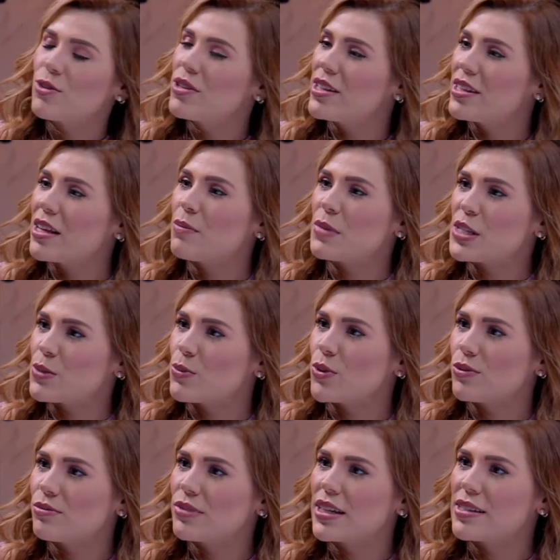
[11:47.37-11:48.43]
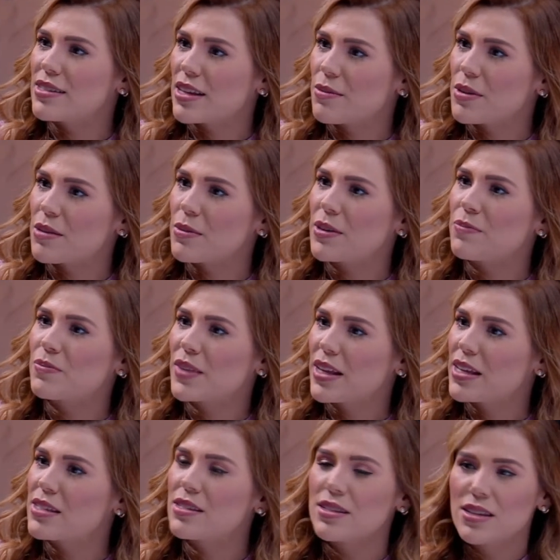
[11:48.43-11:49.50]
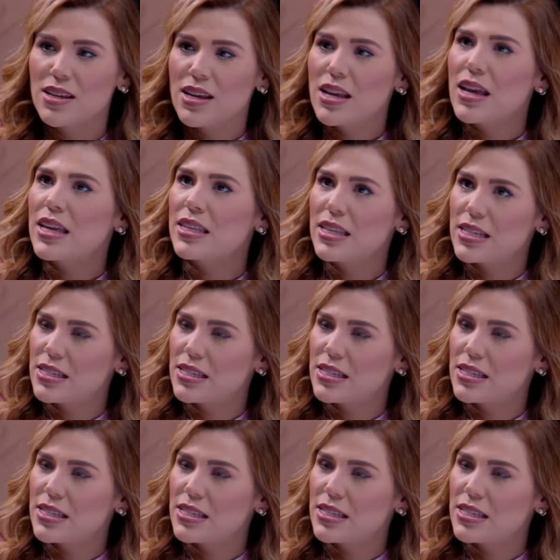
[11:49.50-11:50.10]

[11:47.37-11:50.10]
el dinamismo. Es completamente distinto.